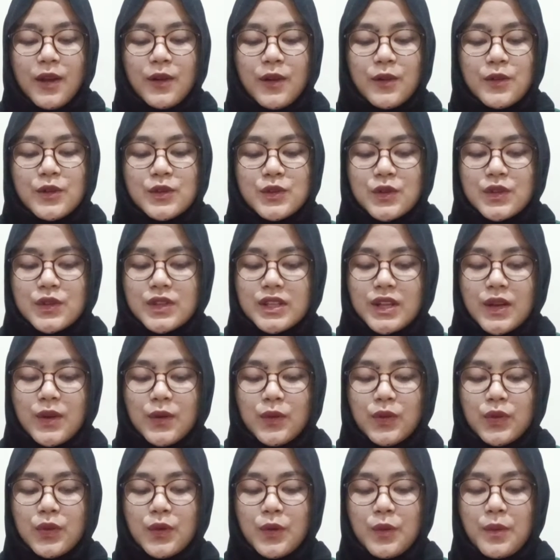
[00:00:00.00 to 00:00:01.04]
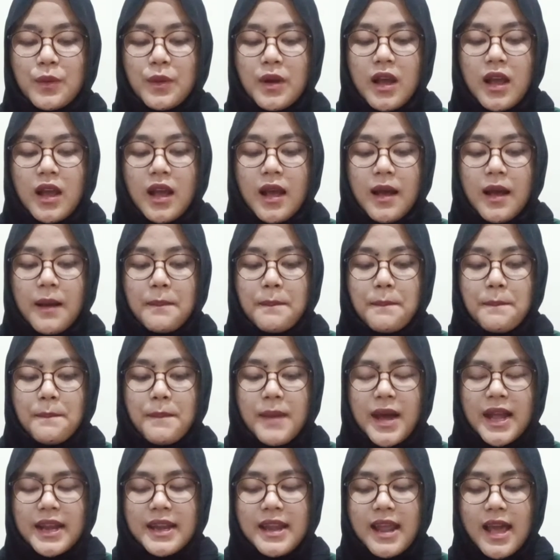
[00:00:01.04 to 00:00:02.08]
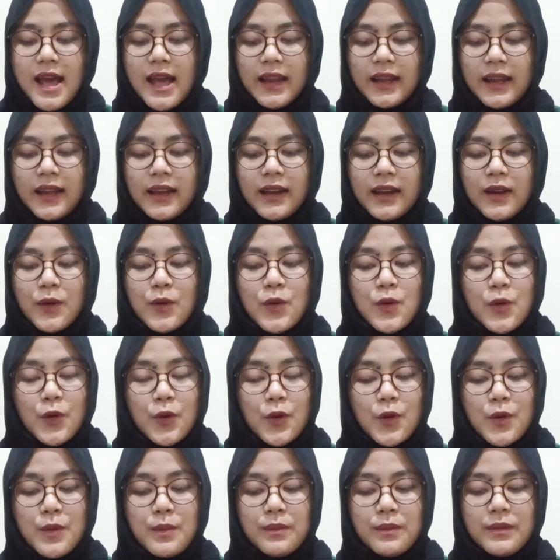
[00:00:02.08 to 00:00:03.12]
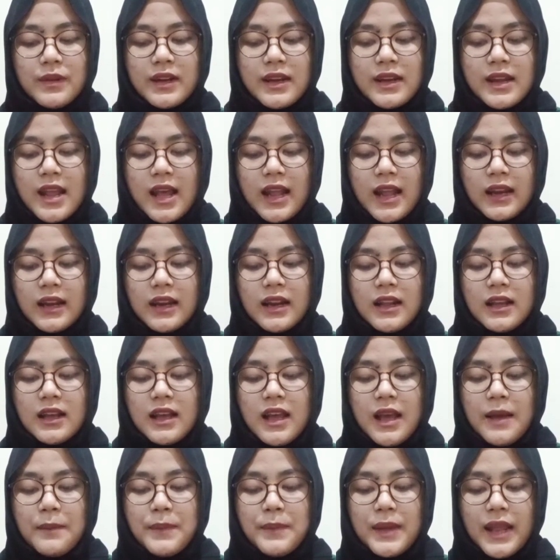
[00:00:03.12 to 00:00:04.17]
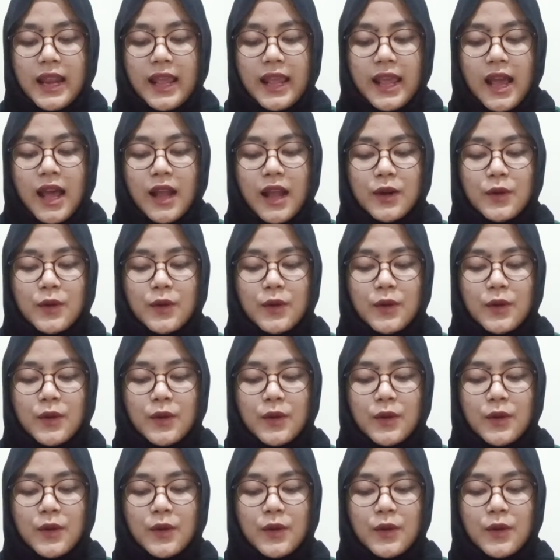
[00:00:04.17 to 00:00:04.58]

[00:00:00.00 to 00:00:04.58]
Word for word: khususnya untuk badan hukum dan pilihan